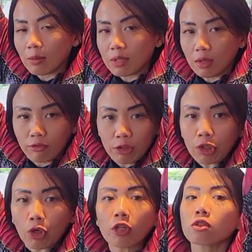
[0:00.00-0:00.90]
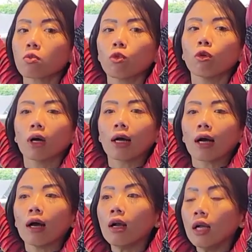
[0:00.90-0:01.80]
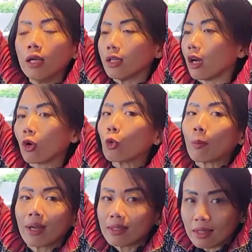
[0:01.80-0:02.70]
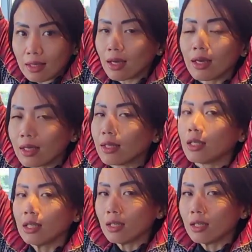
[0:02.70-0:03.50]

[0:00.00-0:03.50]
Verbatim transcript: bisa videoin semua yang aku mainkan hari ini